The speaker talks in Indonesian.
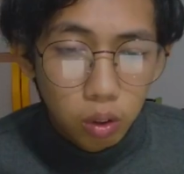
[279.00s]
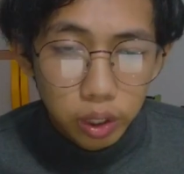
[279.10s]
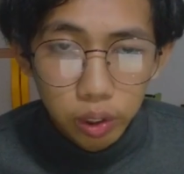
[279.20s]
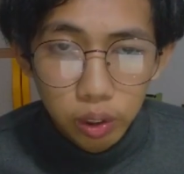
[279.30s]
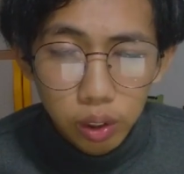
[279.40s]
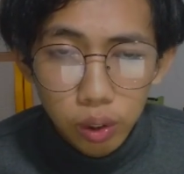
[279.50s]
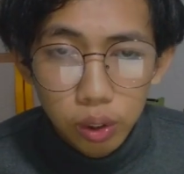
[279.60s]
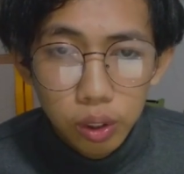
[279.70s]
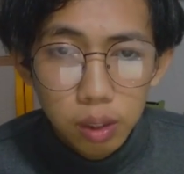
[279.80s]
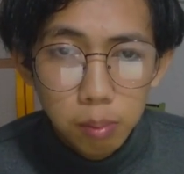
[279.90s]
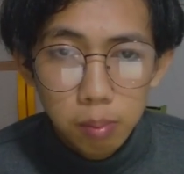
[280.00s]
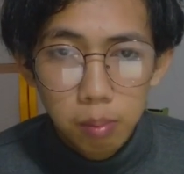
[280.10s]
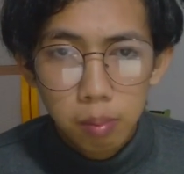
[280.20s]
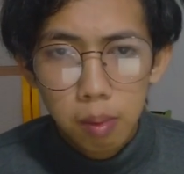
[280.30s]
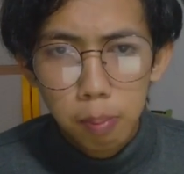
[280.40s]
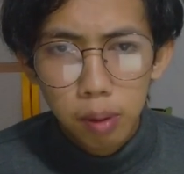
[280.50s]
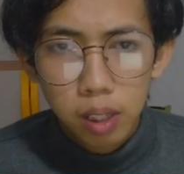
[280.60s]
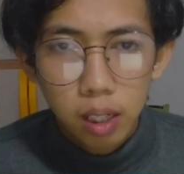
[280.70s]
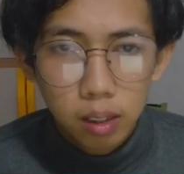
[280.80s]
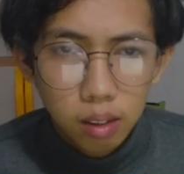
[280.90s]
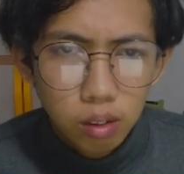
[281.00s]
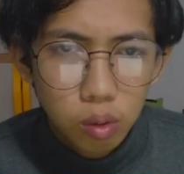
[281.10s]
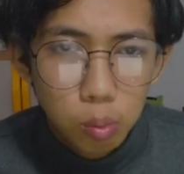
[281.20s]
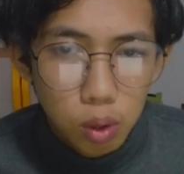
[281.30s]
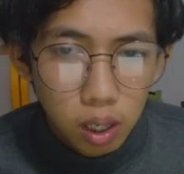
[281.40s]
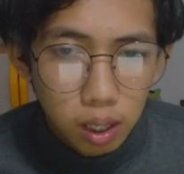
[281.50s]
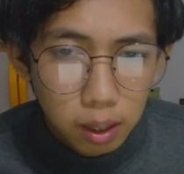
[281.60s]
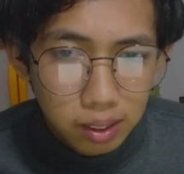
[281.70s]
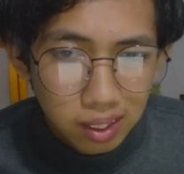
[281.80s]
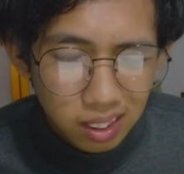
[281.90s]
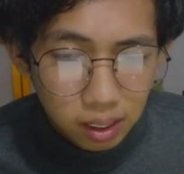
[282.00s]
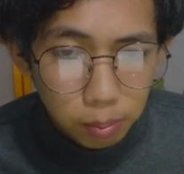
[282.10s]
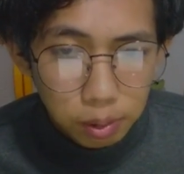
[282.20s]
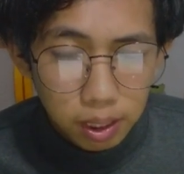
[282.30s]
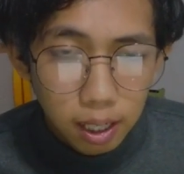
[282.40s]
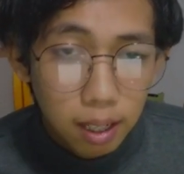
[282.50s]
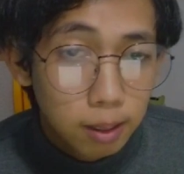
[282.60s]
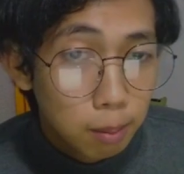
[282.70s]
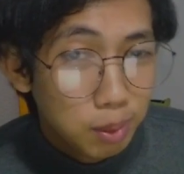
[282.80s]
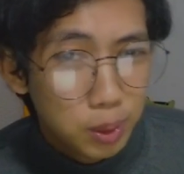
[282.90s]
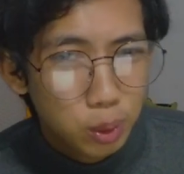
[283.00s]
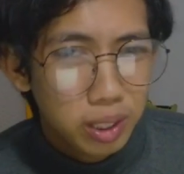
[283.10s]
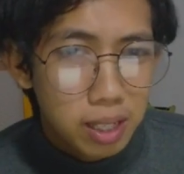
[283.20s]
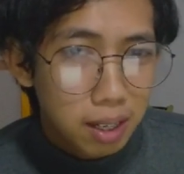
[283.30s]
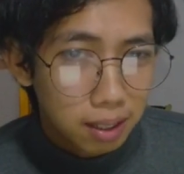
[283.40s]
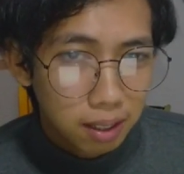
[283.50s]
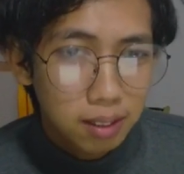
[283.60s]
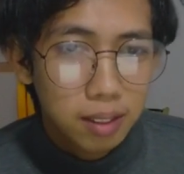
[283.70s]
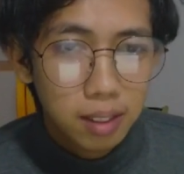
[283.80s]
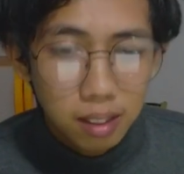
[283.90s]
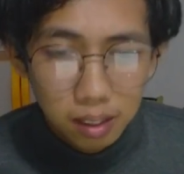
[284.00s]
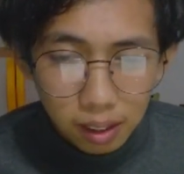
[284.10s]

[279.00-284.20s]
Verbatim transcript: Oke, di sini si Jim memperlihatkan sebuah sikap yang agak mencurigakan ya.